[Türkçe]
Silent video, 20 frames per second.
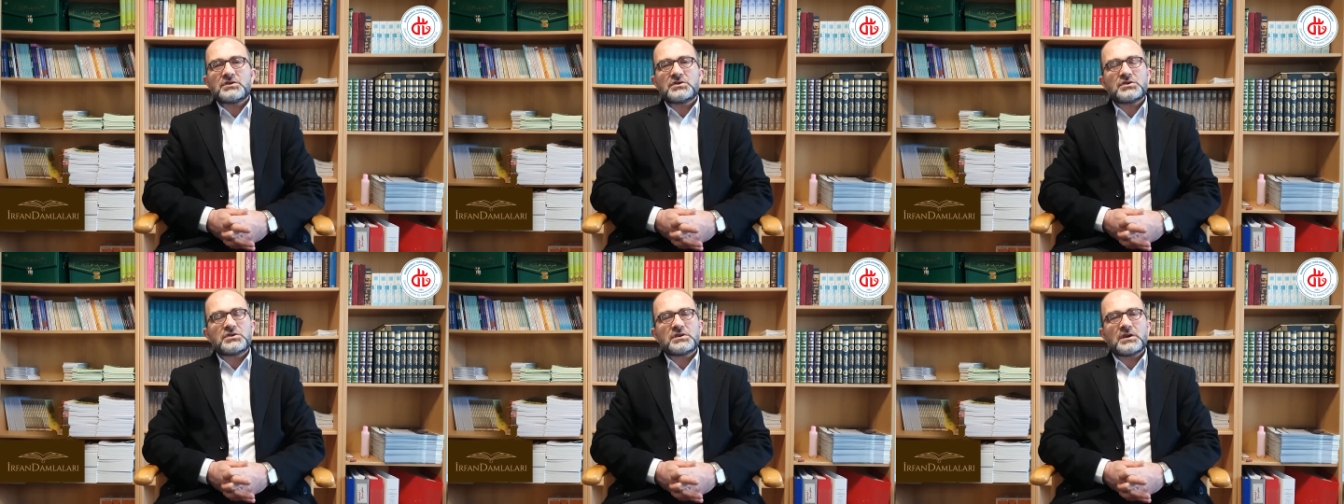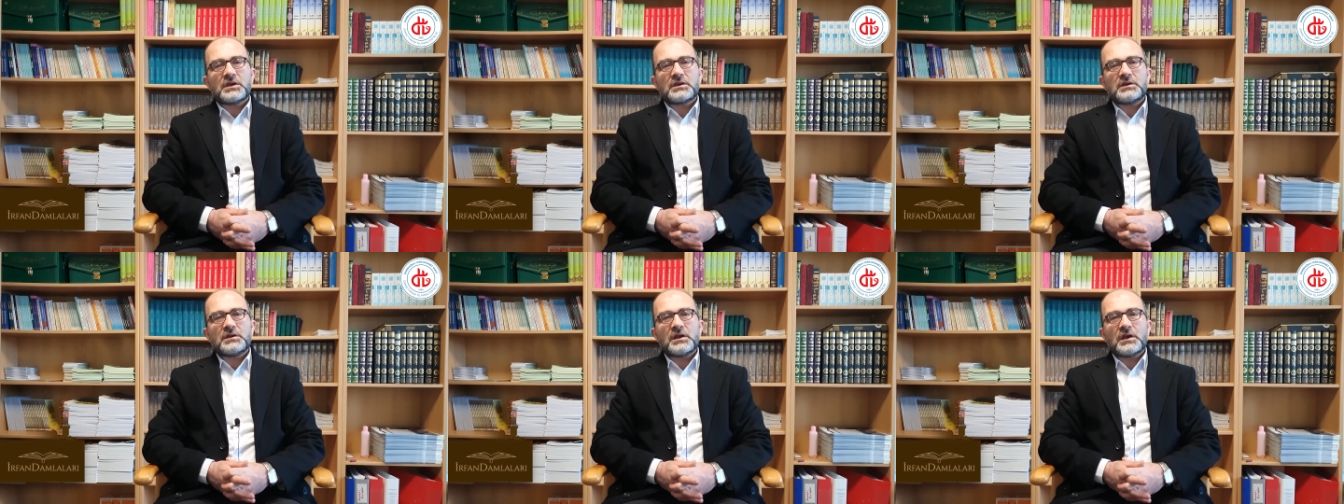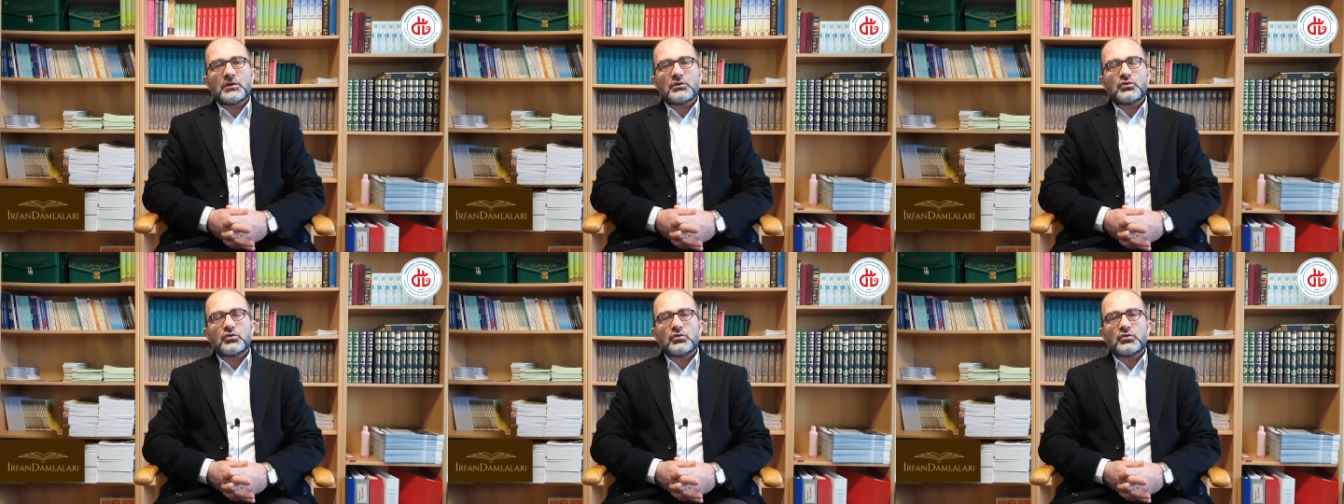
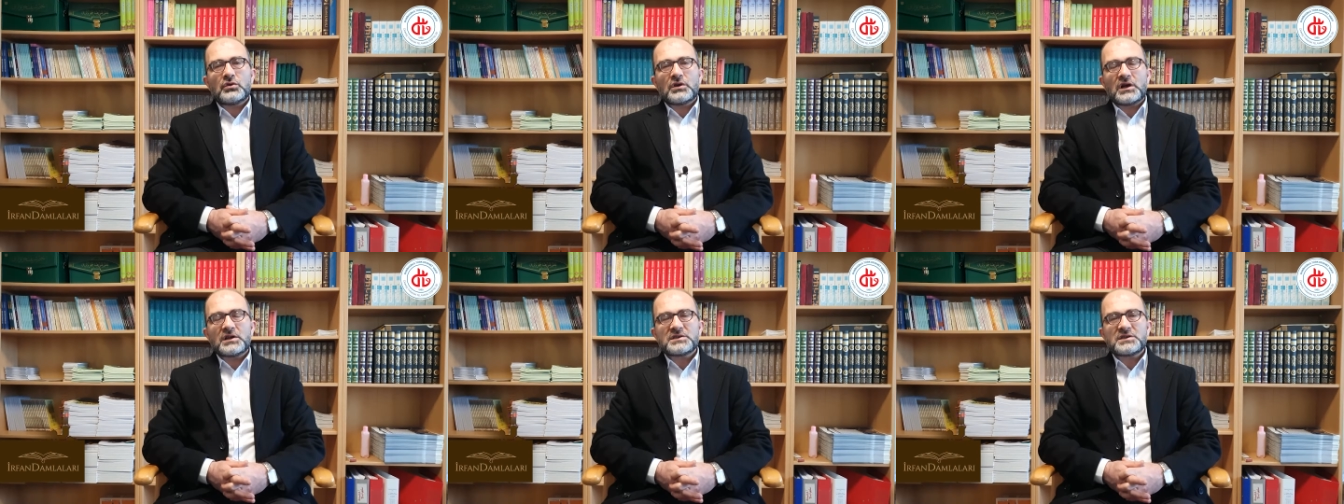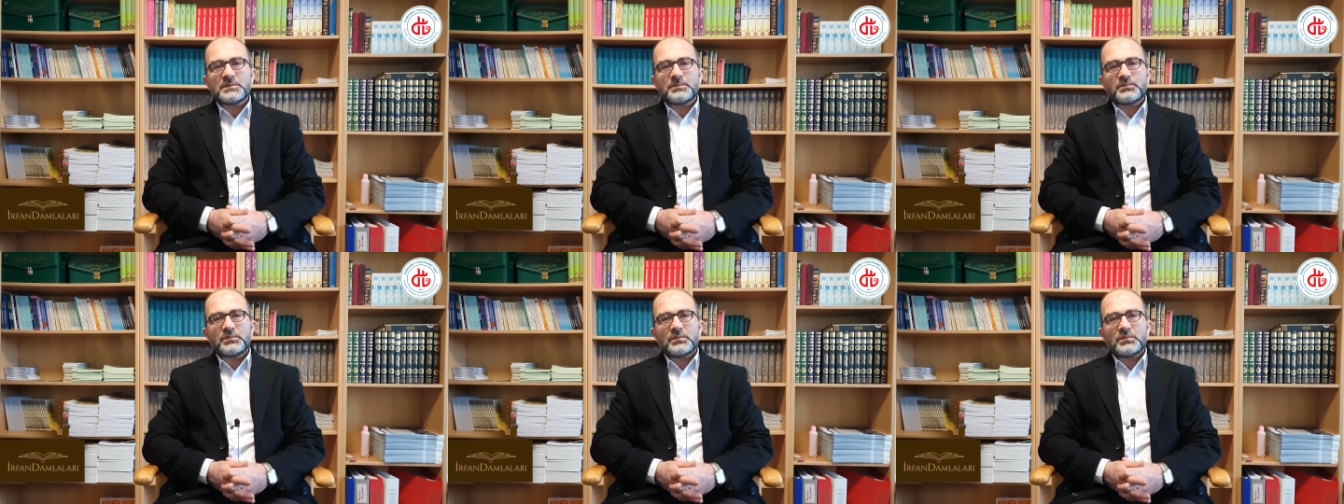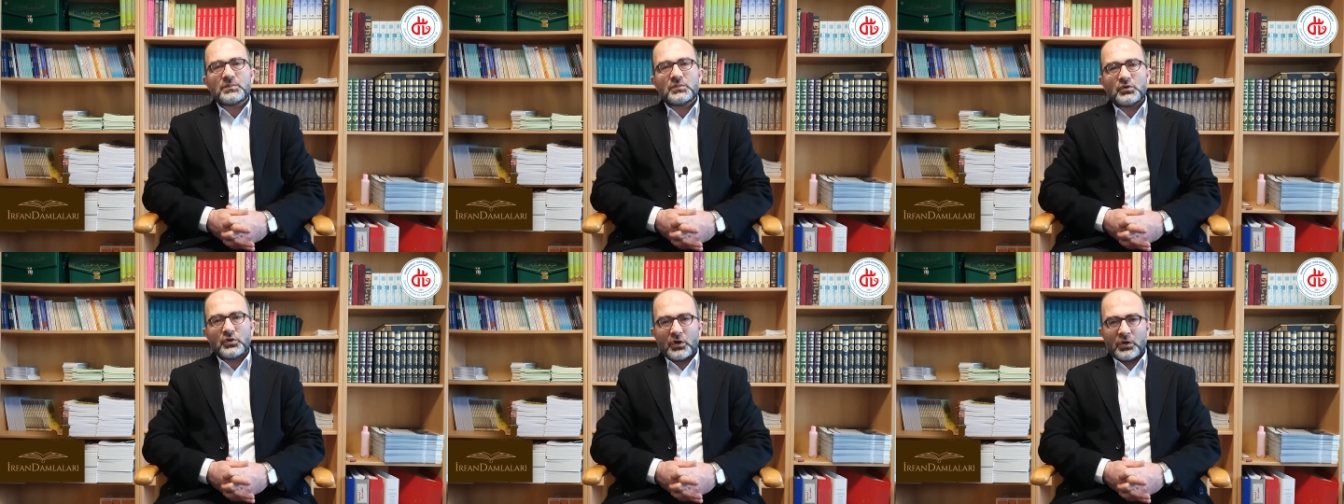çiçekliğe kazıp
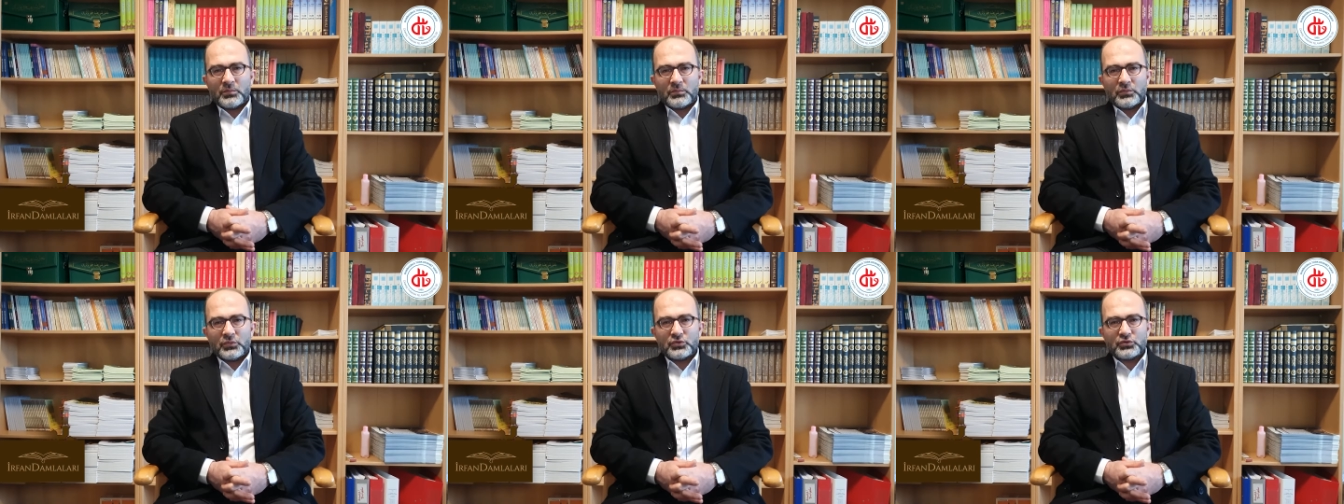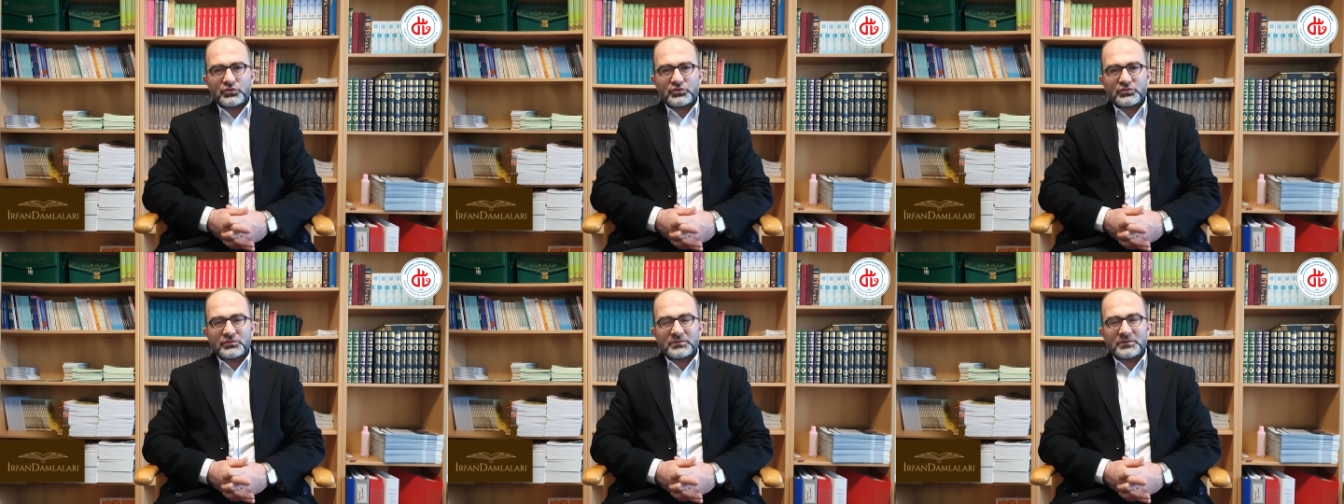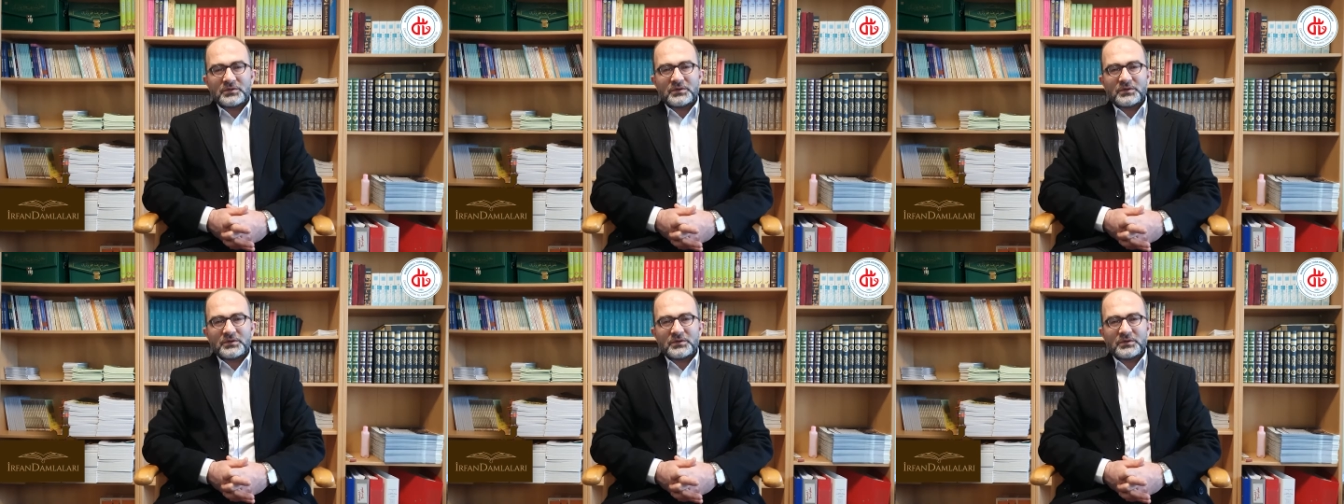gömmüş.